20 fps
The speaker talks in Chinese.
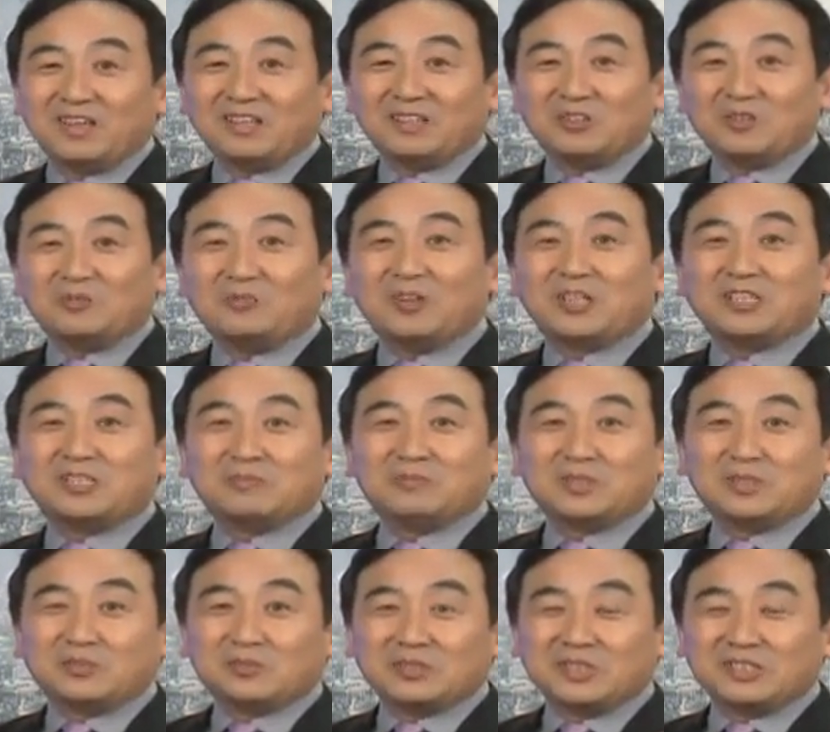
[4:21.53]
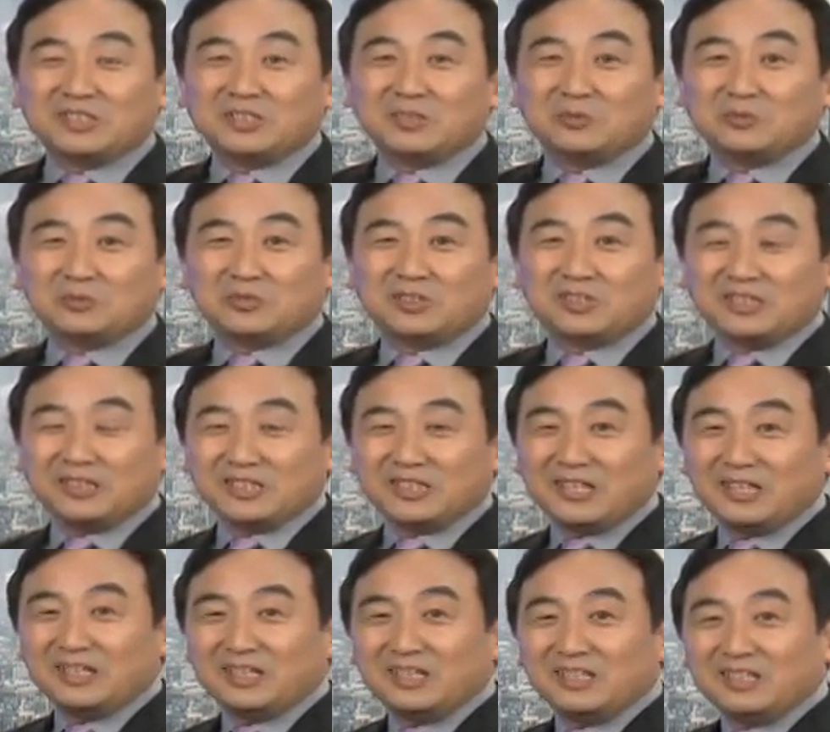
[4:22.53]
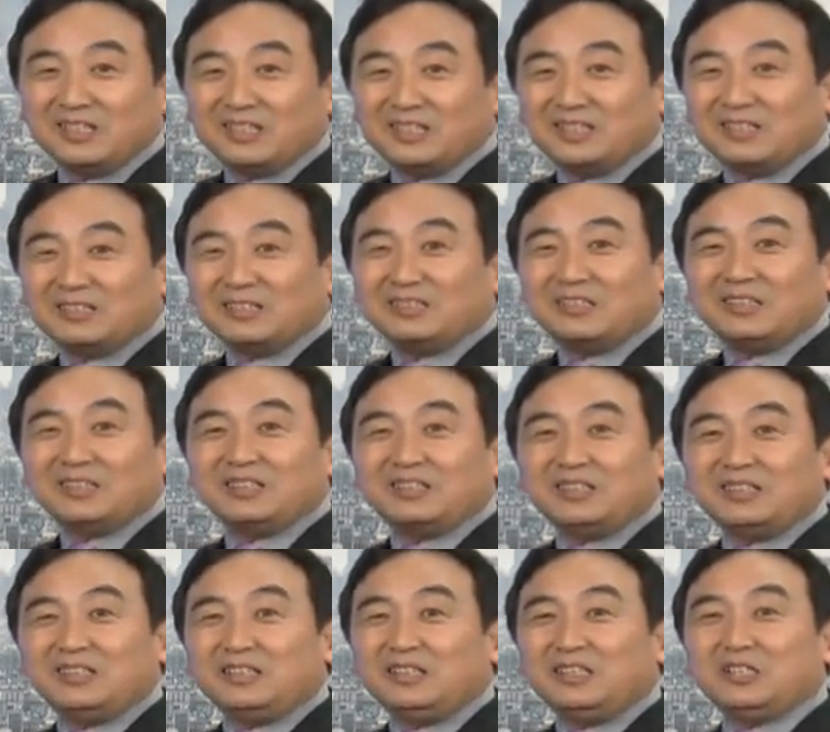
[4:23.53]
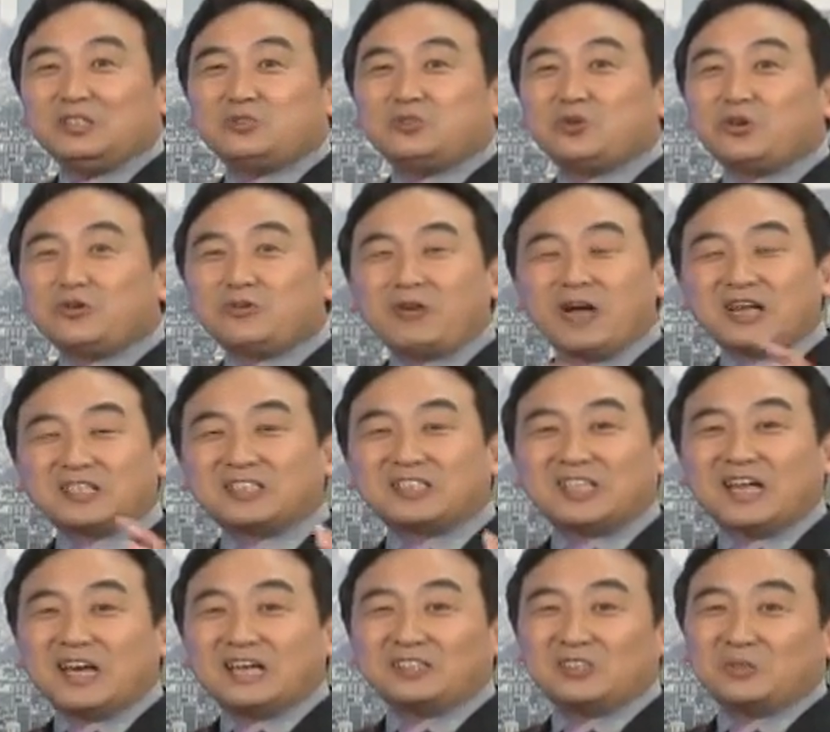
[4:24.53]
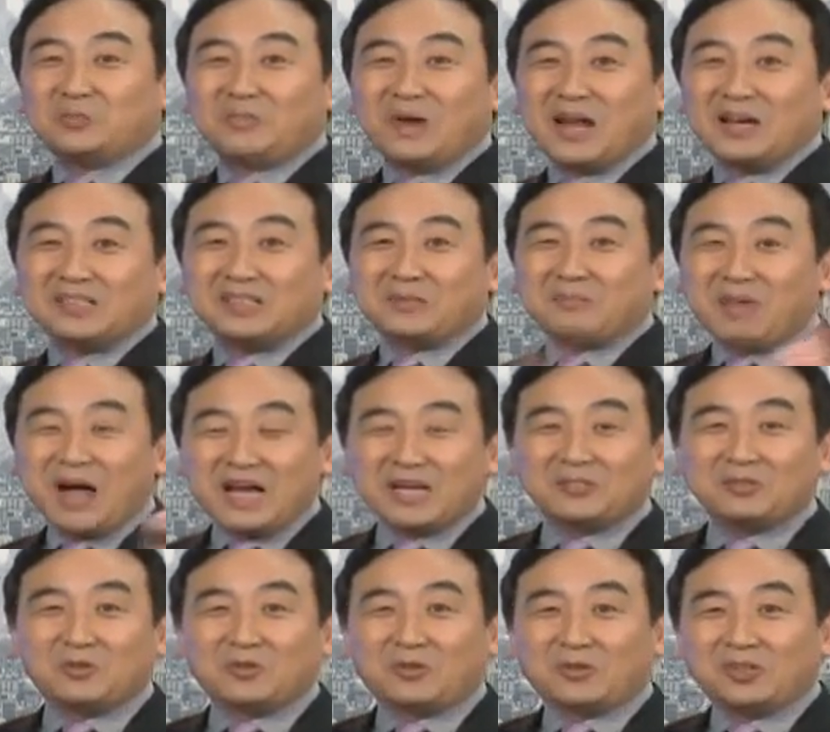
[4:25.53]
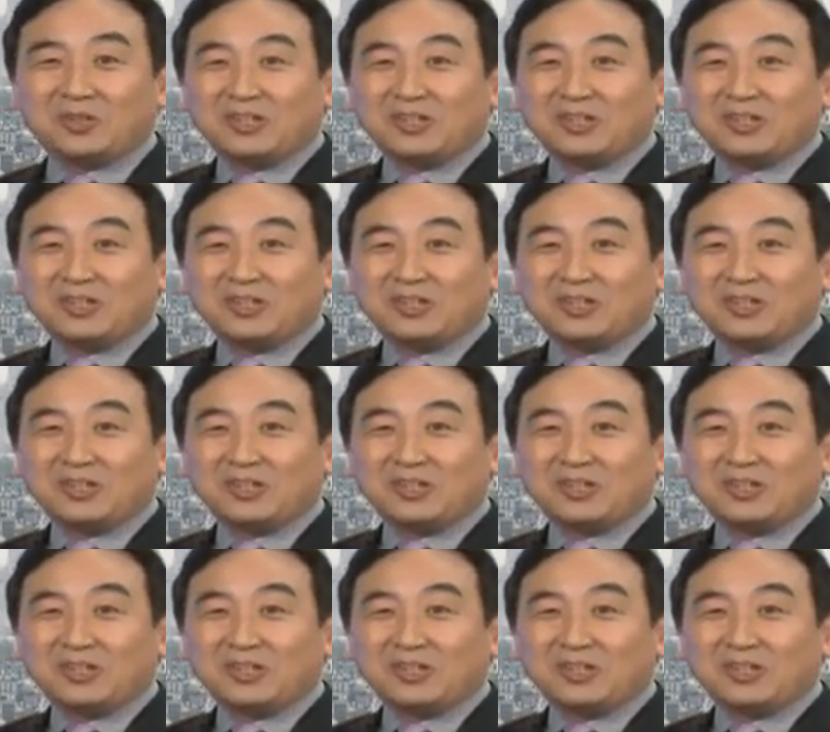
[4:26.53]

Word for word: 他说：为什么有些气功师，你看，哎，一宣扬起来就把人家骂一通，